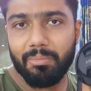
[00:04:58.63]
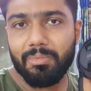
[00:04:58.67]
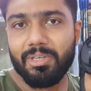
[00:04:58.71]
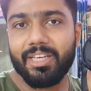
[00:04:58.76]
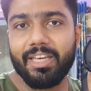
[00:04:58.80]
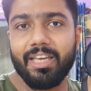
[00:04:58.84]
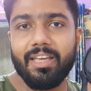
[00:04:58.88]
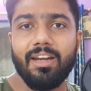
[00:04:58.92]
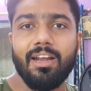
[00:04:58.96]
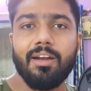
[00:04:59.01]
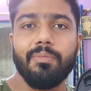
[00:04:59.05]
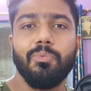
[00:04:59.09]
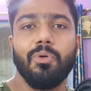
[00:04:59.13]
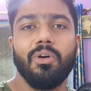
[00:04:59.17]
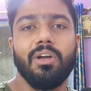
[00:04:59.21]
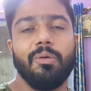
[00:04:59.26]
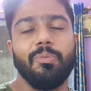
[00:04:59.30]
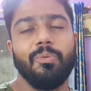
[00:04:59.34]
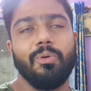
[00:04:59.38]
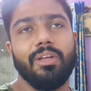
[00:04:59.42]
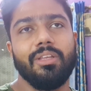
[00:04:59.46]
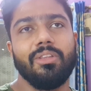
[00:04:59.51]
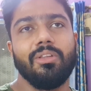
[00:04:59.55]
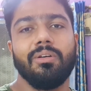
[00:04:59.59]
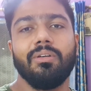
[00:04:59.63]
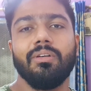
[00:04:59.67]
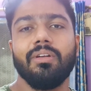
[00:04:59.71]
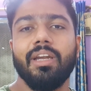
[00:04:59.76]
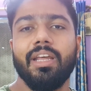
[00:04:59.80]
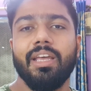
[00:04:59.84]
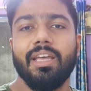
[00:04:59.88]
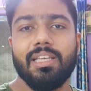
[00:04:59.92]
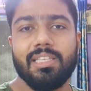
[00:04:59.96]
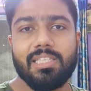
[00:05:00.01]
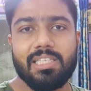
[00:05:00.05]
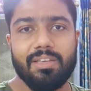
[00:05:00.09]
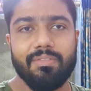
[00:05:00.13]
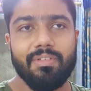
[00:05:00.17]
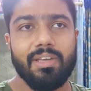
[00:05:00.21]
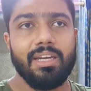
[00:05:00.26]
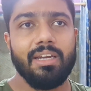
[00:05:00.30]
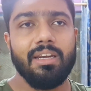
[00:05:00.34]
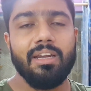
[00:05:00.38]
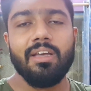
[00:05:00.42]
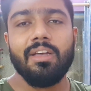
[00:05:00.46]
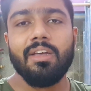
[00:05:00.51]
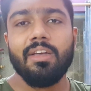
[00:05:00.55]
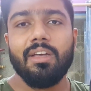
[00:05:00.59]
আমি কেনার পরে পরে তখন এ সেভেন
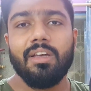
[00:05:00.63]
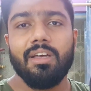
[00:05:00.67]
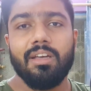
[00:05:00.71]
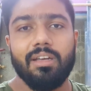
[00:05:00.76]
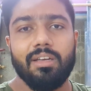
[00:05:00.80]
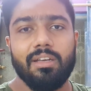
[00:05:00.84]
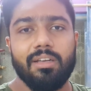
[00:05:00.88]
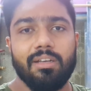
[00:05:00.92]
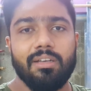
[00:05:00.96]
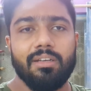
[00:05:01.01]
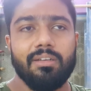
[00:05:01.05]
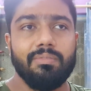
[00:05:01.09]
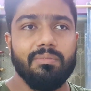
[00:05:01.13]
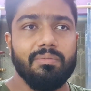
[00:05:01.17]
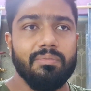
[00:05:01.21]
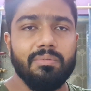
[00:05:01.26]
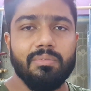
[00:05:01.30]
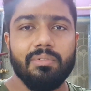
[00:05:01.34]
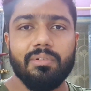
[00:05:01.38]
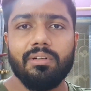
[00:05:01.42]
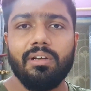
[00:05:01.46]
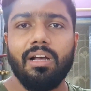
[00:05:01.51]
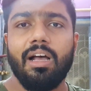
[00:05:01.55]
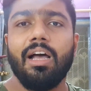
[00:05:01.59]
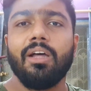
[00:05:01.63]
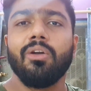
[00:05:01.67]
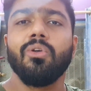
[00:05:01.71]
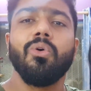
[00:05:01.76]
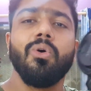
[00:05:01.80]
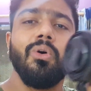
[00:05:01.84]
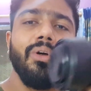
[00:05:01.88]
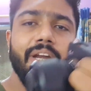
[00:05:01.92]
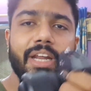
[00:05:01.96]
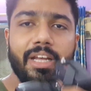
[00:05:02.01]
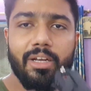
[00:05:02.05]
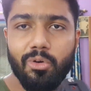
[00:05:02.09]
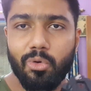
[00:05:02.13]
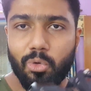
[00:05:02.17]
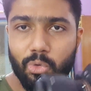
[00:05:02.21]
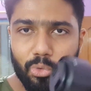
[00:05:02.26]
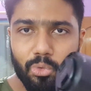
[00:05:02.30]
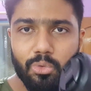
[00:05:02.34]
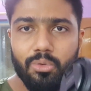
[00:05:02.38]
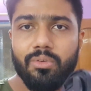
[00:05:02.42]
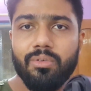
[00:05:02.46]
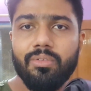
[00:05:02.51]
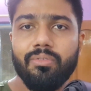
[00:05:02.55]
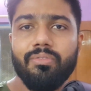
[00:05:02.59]
আরও অনেক
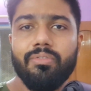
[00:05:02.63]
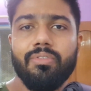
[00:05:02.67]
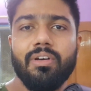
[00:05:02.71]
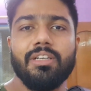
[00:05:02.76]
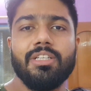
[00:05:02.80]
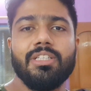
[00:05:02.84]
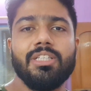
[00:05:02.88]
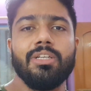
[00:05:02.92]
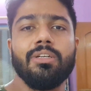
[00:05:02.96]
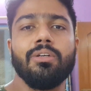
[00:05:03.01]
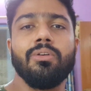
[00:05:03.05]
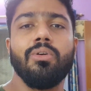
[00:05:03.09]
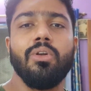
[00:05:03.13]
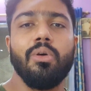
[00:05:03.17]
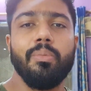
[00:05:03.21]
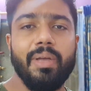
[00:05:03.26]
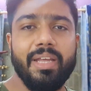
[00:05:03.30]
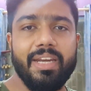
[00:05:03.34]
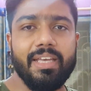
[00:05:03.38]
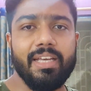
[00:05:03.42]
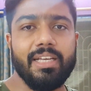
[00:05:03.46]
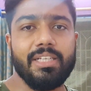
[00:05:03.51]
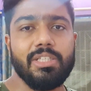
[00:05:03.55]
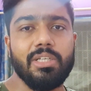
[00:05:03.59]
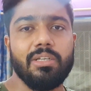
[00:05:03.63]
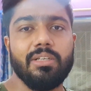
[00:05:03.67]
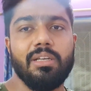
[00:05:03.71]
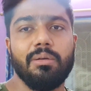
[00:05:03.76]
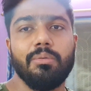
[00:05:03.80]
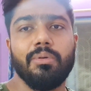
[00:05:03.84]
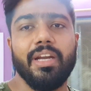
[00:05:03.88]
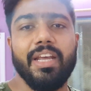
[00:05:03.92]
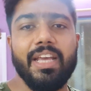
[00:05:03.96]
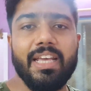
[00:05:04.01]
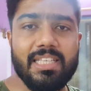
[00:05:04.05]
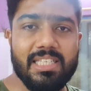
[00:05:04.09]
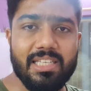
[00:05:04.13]
নতুন ভার্সনগুলো বেরিয়ে গেছিলো যেমন এ